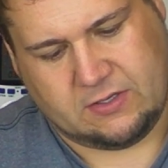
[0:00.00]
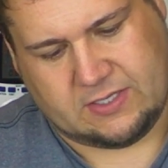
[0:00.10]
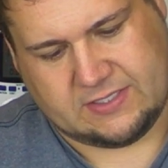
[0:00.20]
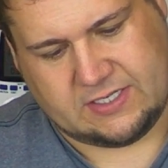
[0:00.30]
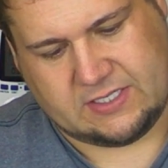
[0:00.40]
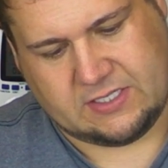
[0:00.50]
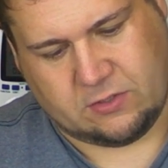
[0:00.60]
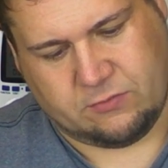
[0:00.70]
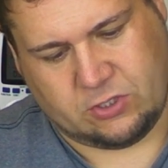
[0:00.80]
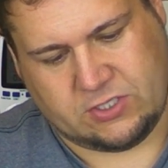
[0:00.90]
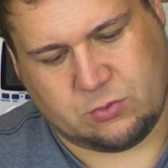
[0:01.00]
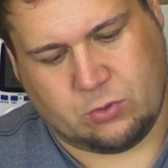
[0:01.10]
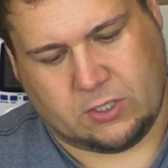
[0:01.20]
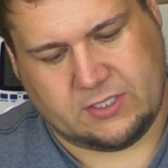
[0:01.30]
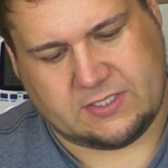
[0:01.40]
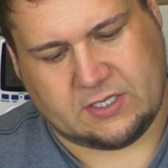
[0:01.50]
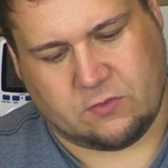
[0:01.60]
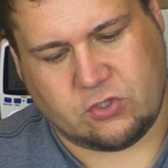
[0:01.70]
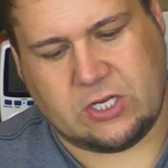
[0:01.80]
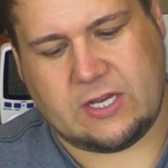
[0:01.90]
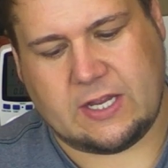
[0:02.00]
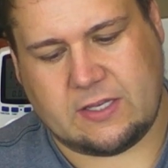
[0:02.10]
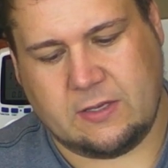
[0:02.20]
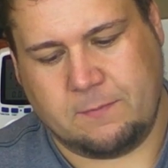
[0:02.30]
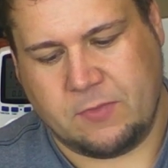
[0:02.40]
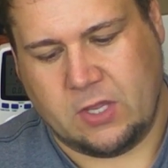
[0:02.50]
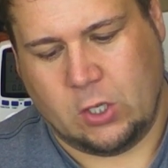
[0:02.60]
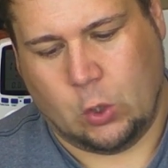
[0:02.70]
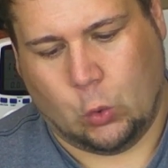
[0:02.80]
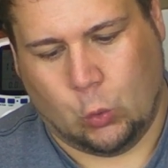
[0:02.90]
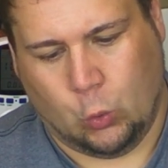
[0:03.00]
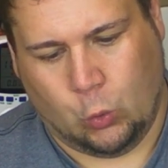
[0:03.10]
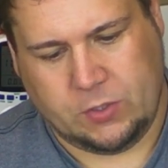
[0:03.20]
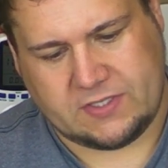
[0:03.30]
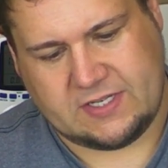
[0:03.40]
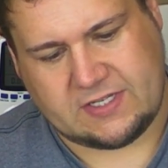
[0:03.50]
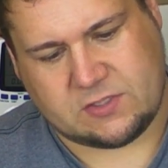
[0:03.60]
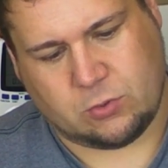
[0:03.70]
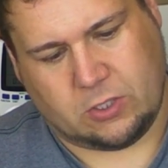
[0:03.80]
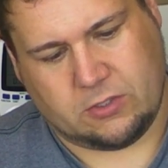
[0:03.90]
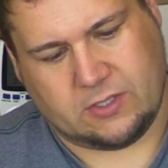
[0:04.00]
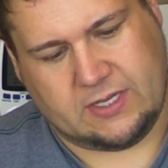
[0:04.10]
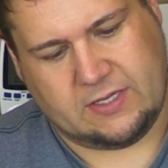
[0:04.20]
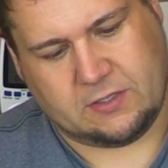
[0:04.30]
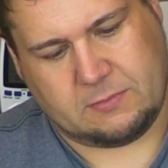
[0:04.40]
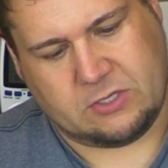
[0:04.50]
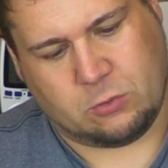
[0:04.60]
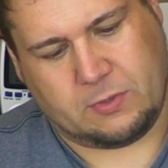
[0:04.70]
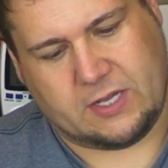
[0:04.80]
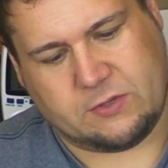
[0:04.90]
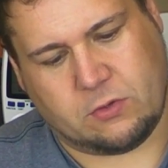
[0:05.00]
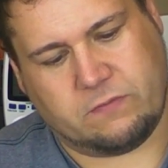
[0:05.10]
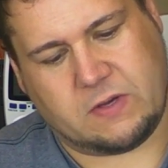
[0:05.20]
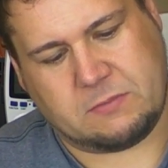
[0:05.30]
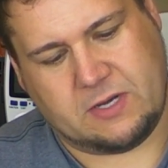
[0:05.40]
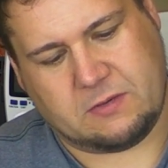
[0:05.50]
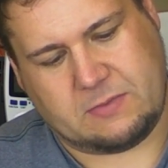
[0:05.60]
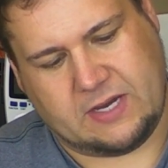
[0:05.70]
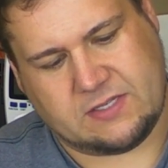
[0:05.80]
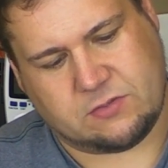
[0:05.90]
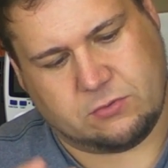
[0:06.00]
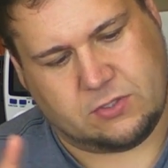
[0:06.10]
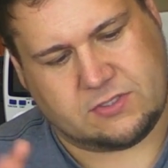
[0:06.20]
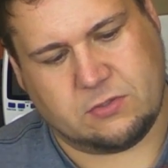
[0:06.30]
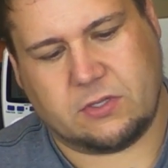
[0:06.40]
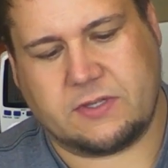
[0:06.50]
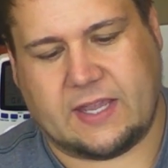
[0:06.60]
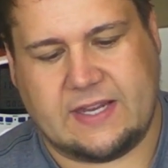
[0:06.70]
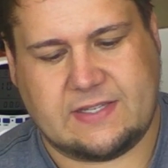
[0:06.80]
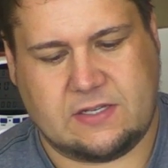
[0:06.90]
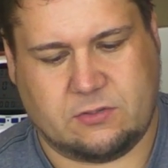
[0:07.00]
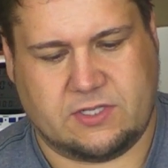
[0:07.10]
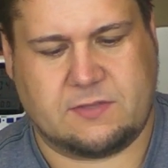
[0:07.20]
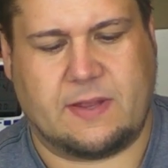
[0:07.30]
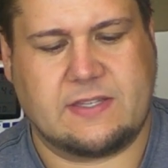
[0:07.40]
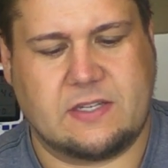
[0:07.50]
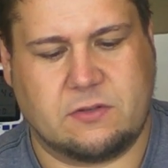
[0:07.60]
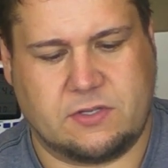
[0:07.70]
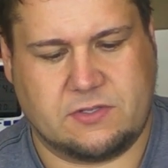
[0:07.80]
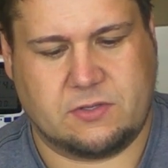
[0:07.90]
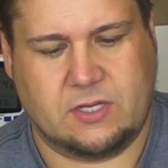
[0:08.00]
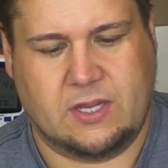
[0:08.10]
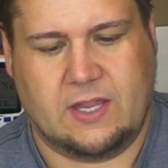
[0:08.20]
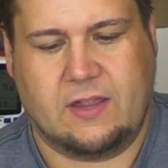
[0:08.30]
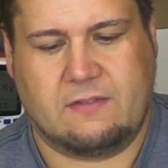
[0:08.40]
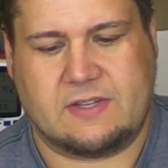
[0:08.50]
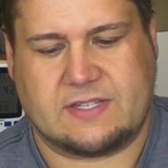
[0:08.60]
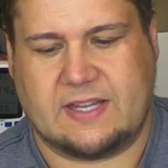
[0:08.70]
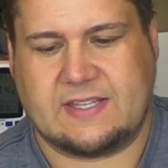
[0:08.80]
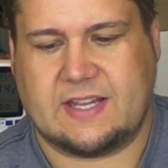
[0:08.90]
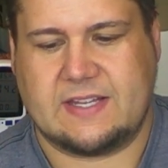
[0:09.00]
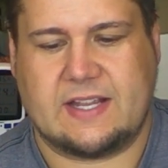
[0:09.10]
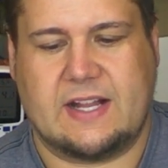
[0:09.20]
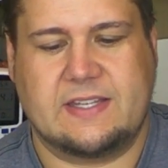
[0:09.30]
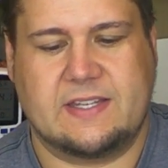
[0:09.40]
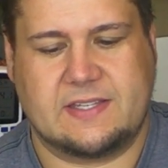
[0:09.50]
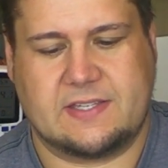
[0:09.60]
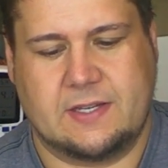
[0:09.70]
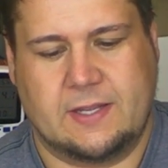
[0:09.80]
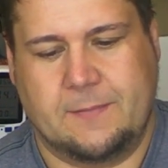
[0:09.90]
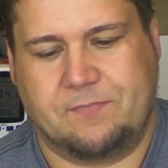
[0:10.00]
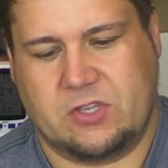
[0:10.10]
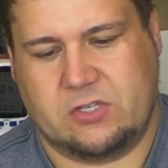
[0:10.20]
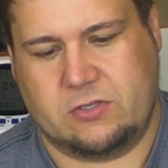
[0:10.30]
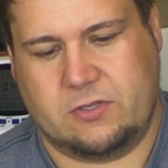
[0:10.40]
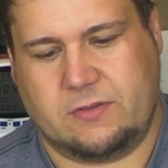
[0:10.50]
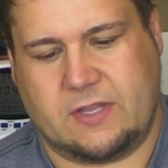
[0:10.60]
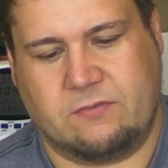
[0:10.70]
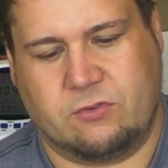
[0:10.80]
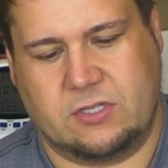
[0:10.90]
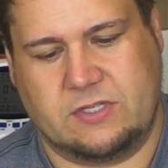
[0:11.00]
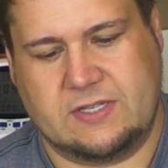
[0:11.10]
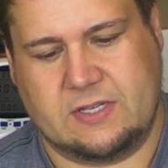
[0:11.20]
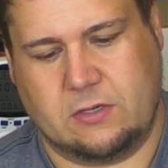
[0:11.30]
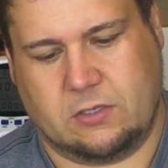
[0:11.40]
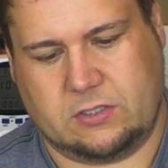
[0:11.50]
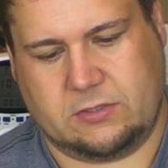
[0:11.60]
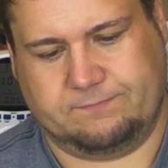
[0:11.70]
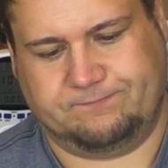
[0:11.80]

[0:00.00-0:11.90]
tatsächlich auch wirklich so gar nichts draufstehen hatten. Oder sie ist sogar noch älter. Mein Opa hat irgendwann mal gemeint, so 1930 oder 20 oder so, was ganz, ganz altes. Äh, dann würde diese Lok